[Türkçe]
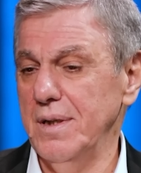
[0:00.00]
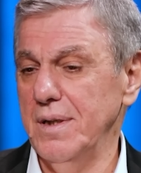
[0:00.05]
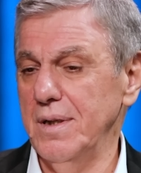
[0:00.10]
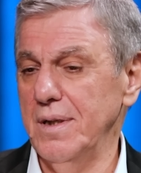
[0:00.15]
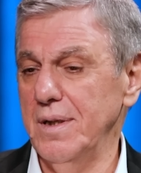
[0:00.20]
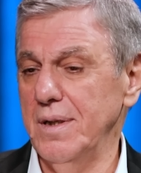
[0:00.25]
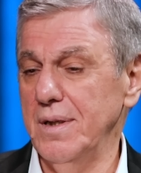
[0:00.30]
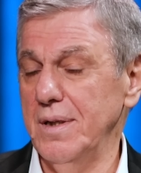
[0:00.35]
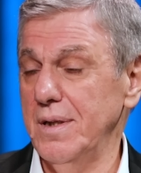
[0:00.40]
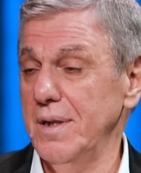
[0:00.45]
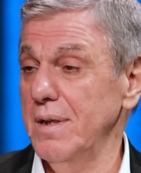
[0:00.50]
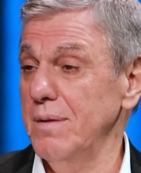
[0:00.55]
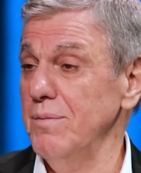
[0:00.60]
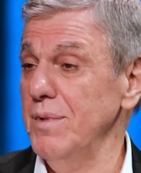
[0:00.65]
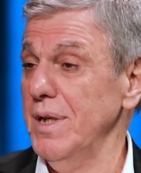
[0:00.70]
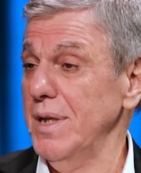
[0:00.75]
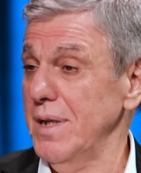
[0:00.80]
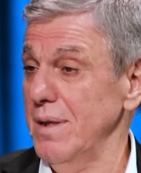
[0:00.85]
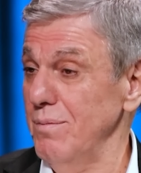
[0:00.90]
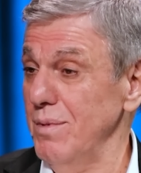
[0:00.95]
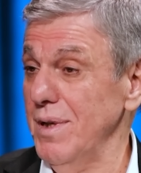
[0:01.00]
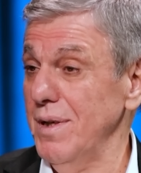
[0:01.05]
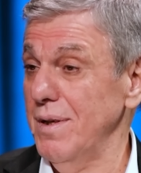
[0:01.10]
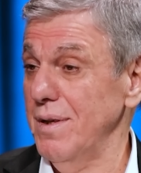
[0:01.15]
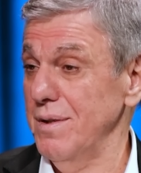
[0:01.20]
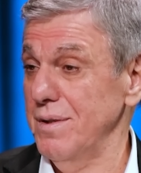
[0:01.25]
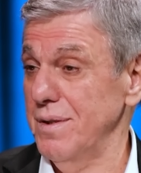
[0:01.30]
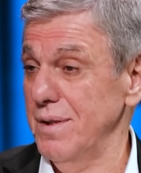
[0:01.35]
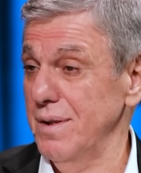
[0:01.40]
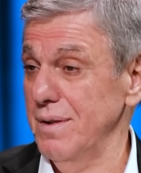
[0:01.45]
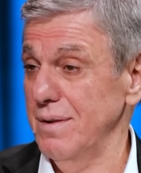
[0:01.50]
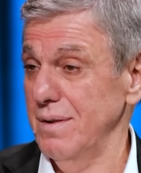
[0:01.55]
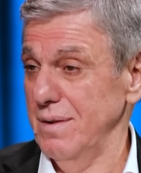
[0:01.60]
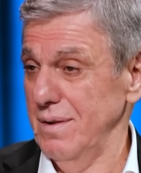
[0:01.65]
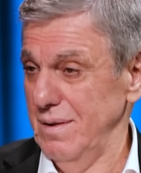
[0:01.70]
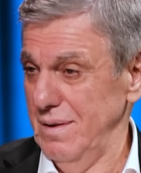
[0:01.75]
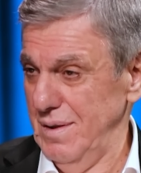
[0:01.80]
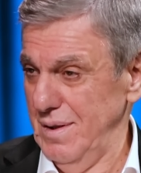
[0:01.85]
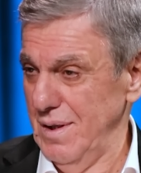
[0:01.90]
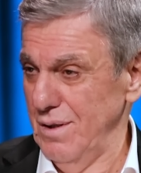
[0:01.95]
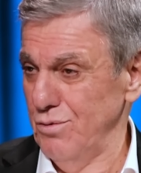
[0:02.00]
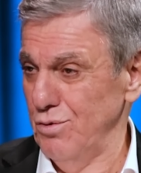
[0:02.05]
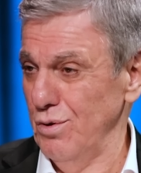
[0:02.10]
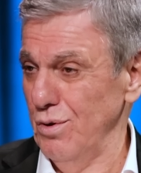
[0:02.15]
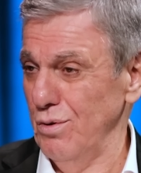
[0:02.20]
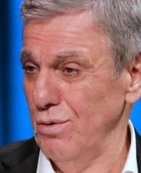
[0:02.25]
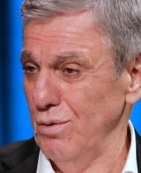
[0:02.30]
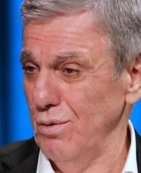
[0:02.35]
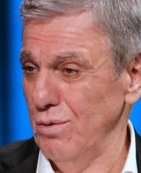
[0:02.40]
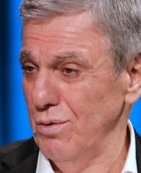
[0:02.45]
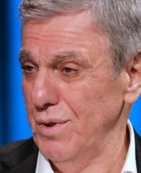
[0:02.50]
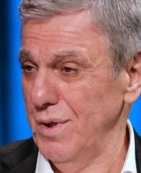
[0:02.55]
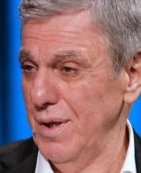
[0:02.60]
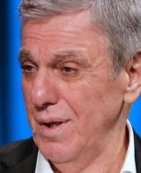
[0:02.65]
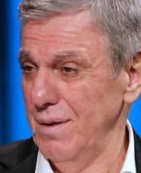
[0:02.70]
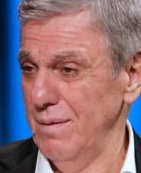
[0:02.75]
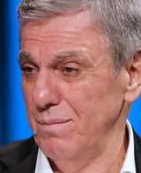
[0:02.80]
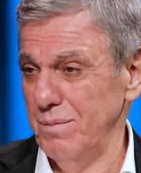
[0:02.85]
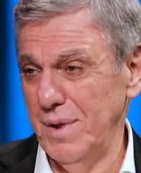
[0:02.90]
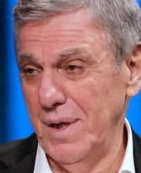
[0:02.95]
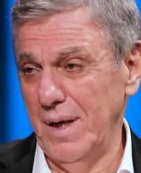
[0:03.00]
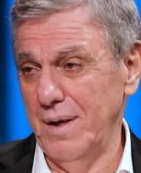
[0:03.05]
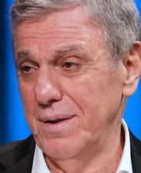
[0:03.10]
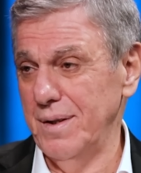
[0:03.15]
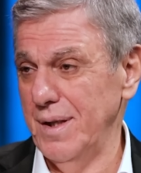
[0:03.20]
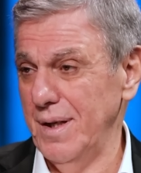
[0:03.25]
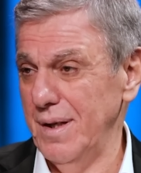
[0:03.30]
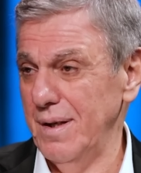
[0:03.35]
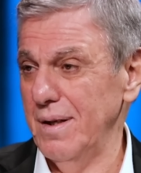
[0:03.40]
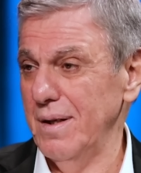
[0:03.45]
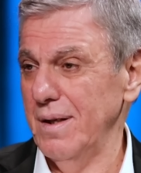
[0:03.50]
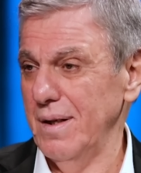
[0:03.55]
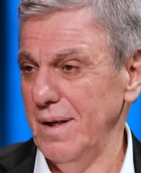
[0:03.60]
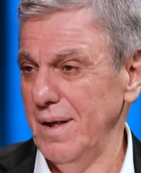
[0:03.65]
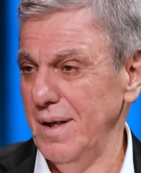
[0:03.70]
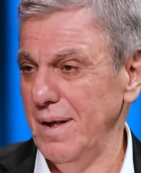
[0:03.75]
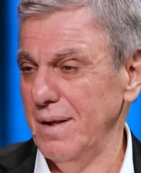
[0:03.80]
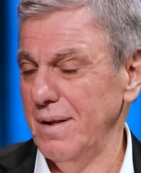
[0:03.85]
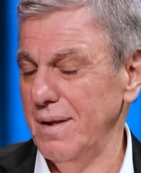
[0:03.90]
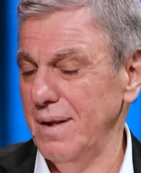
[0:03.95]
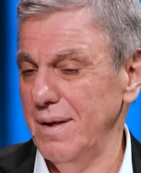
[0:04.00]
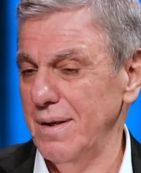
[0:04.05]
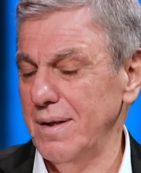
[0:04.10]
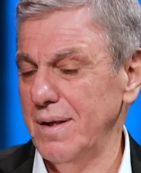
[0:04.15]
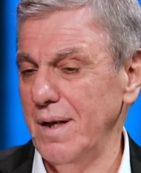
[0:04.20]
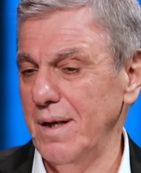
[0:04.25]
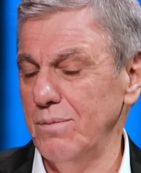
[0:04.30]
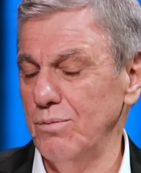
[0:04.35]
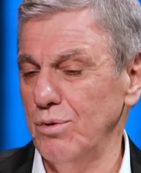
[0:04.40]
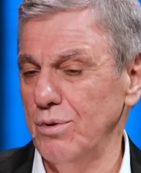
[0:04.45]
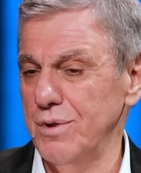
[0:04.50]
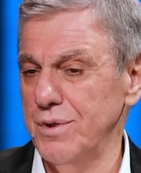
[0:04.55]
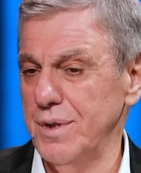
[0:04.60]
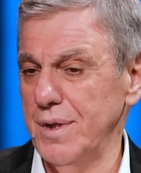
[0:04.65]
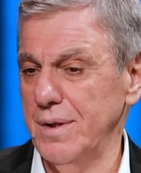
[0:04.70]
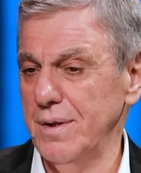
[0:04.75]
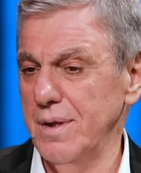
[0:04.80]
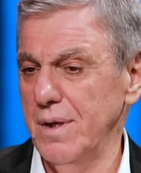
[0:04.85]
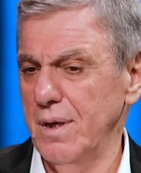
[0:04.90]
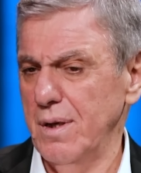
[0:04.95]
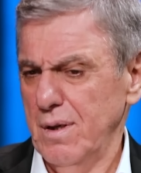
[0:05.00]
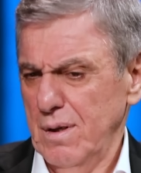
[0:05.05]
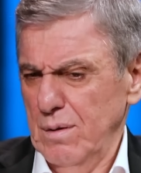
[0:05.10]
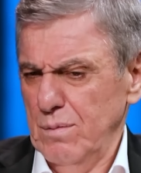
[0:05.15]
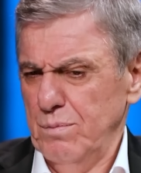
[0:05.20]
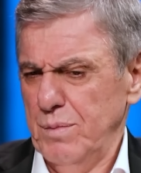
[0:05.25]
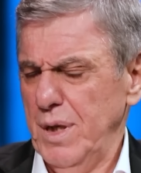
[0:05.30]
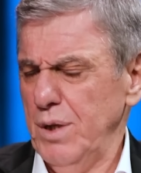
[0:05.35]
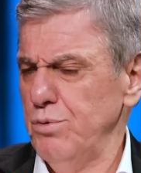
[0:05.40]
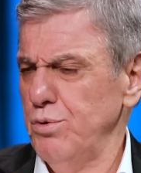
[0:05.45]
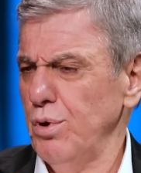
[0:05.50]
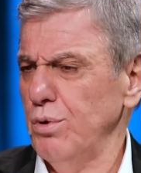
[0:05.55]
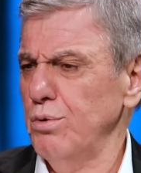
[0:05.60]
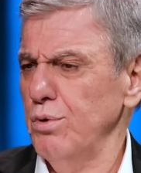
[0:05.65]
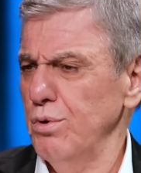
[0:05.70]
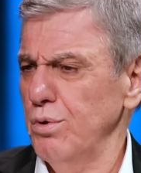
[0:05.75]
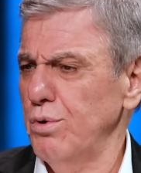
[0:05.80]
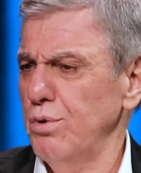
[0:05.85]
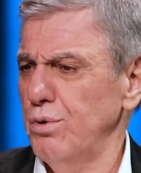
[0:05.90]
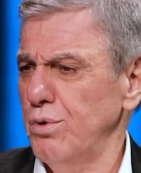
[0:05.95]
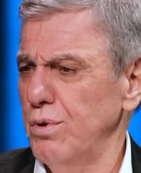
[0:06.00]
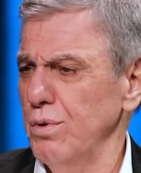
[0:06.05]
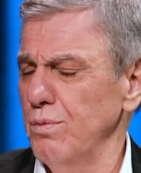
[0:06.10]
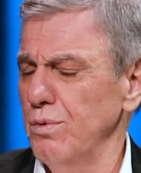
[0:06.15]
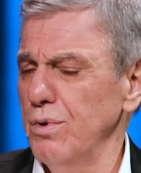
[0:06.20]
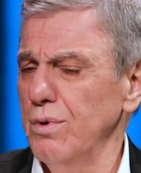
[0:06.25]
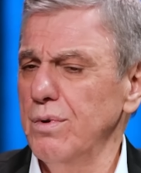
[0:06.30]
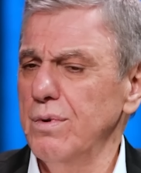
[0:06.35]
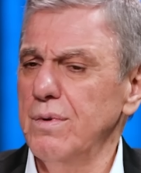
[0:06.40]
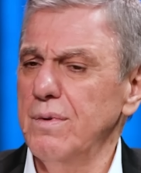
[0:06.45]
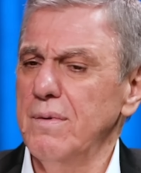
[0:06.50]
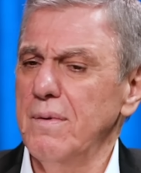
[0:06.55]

22 e, bin kişi yaşıyor orada. Bir anda hayatları kaybolacak. Beni çok ürküttü bu.